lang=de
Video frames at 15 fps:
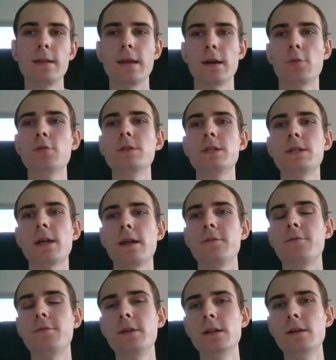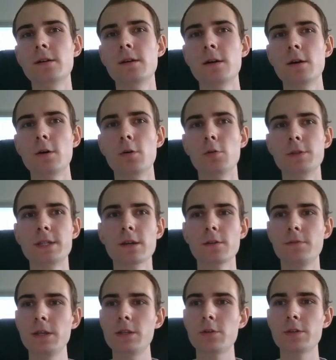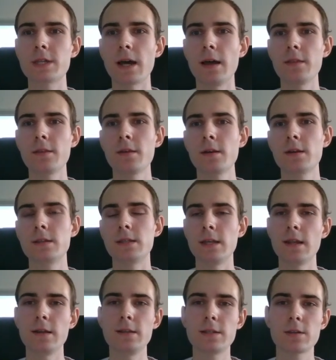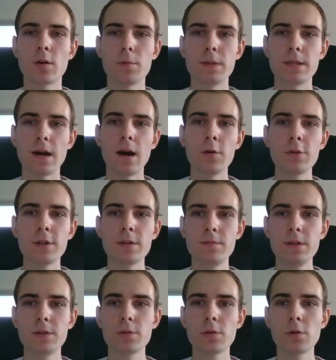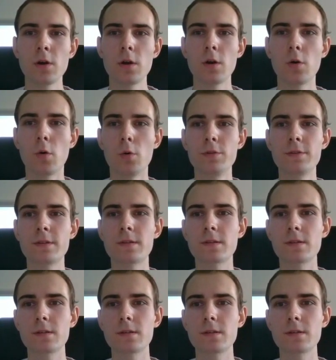dann gucken sich dann halt viele unsere Videos an, sehen dann diesen Kommentar unter dem Video und